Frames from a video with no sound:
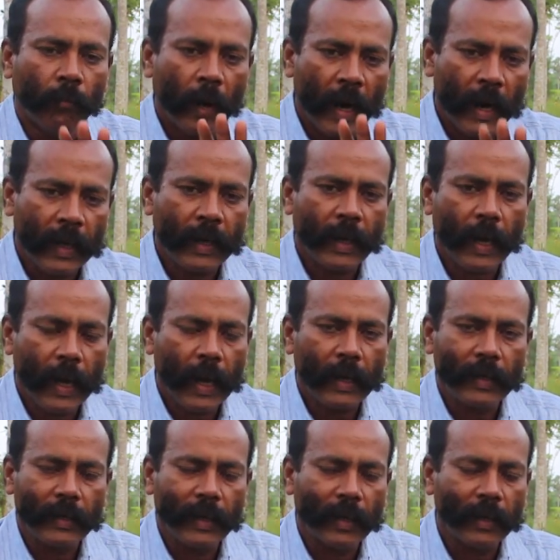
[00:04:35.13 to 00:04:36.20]

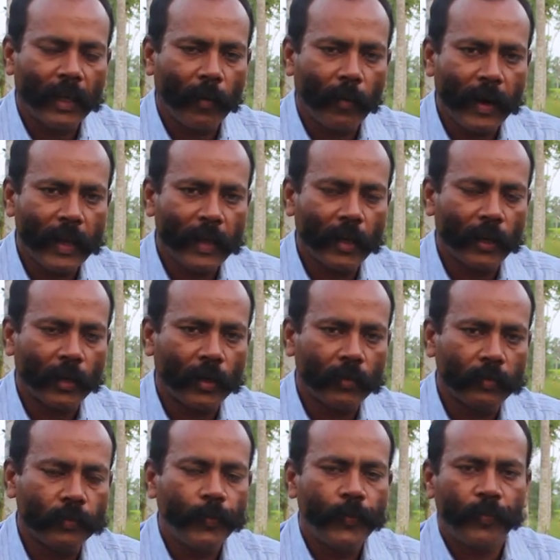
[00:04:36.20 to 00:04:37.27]
மரங்களால் எந்த
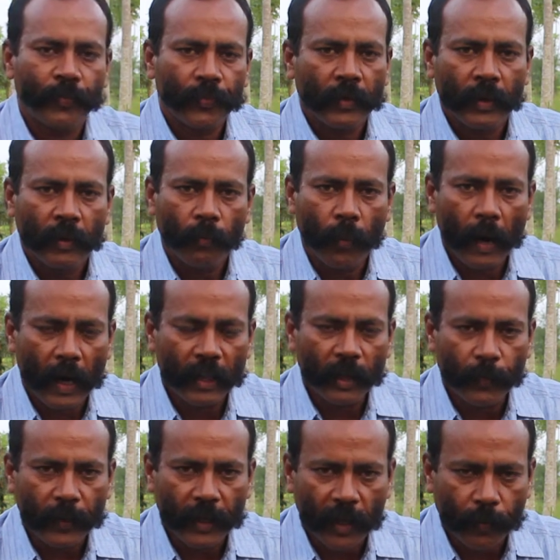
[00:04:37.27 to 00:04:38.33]
மனிதனுக்கும்
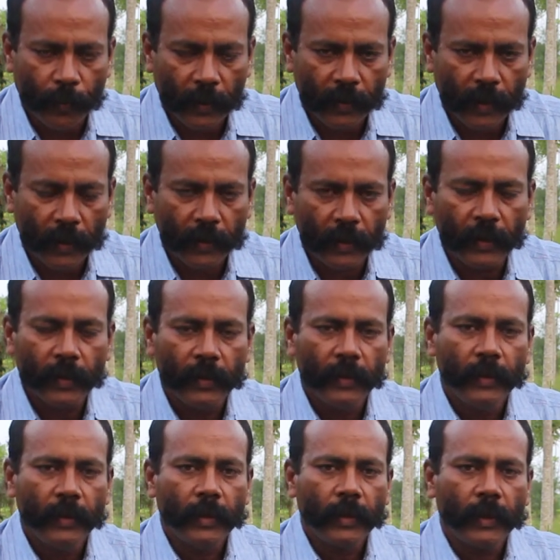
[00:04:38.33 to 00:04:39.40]
பாதிப்பை ஏற்படுத்தாது
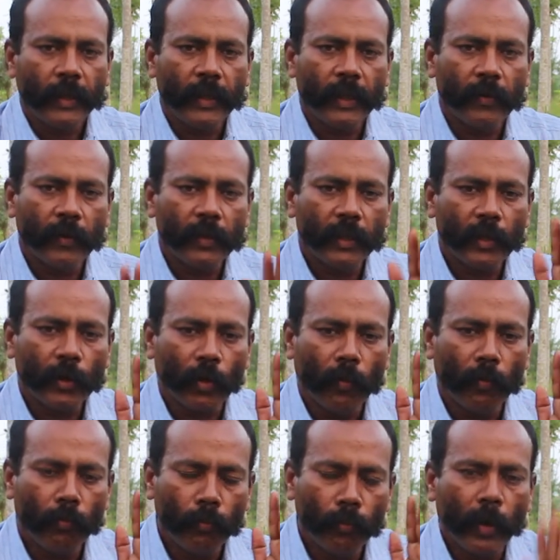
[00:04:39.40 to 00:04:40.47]
இது வந்து
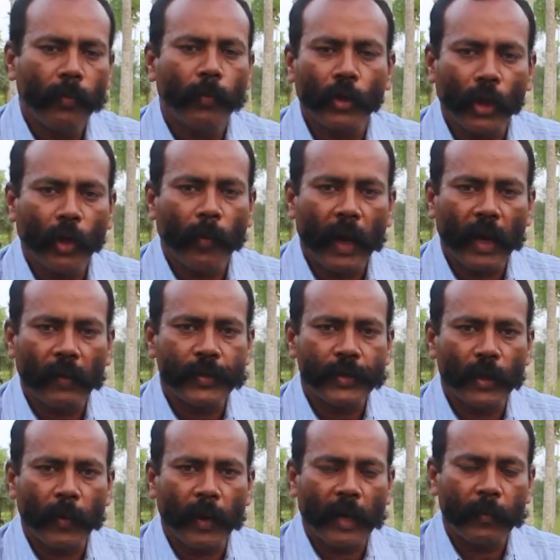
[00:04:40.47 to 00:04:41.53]
ரொம்ப முக்கியமான
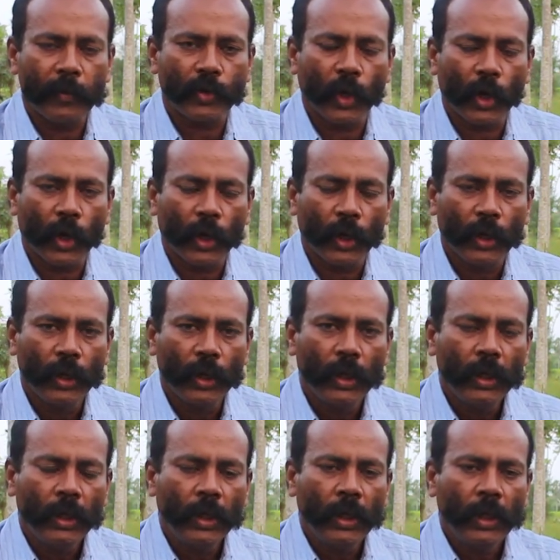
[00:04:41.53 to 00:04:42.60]
விஷயமாக நம்ம சொல்கிறோம்
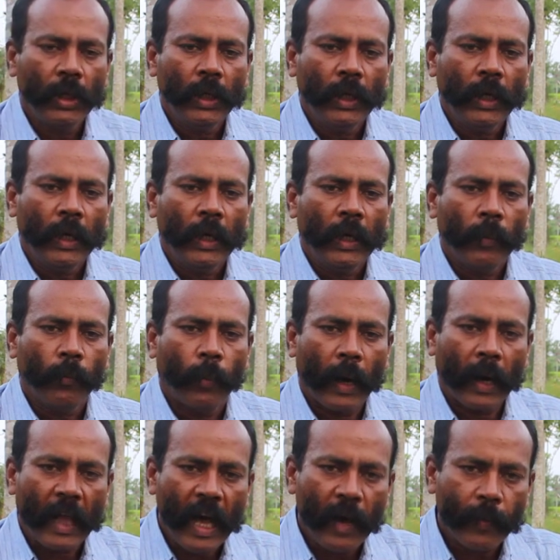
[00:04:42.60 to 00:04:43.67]

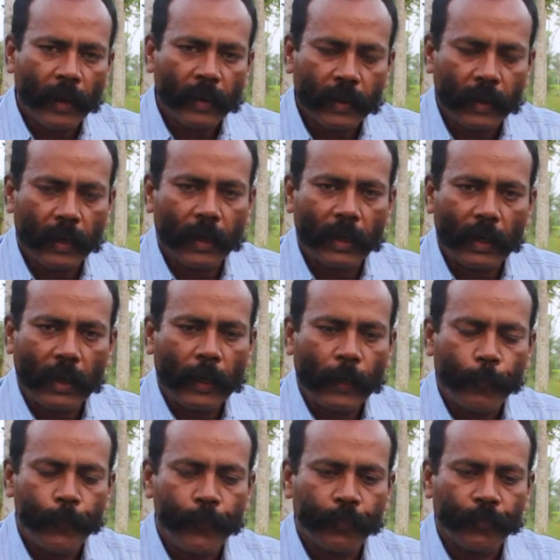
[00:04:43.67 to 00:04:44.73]
பலா மரத்தை
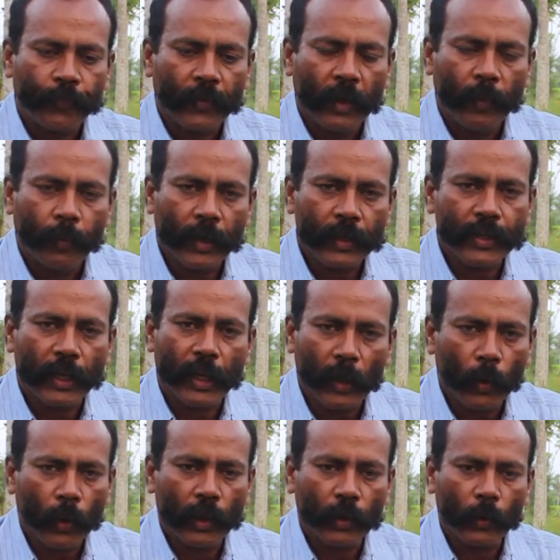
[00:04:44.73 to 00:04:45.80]
நட்டால்
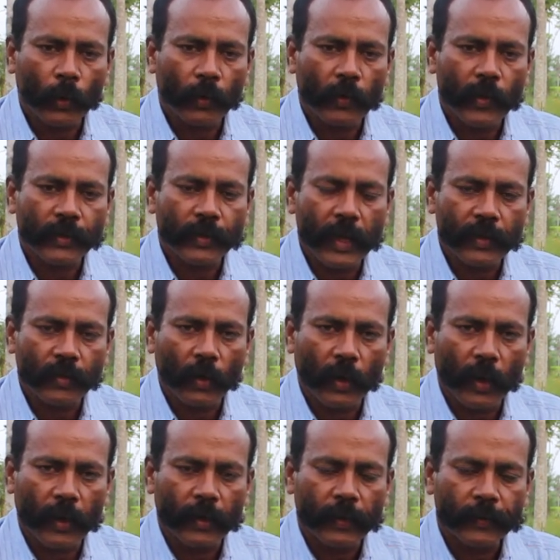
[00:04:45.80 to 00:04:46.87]
பிரச்சனைன்னு ஒரு ஒரு விவசாயி
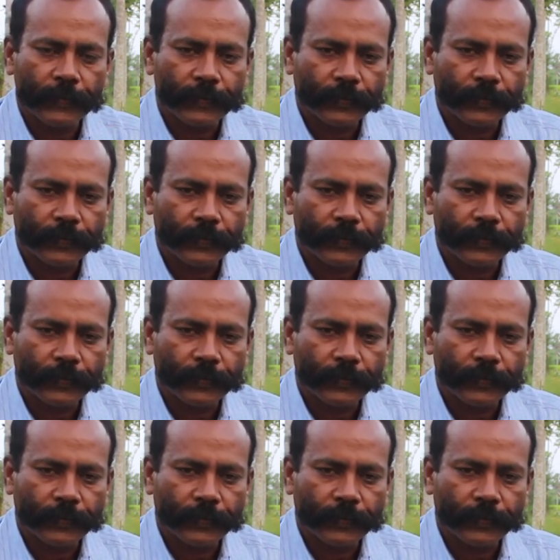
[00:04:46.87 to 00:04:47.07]
சொல்கிறாரு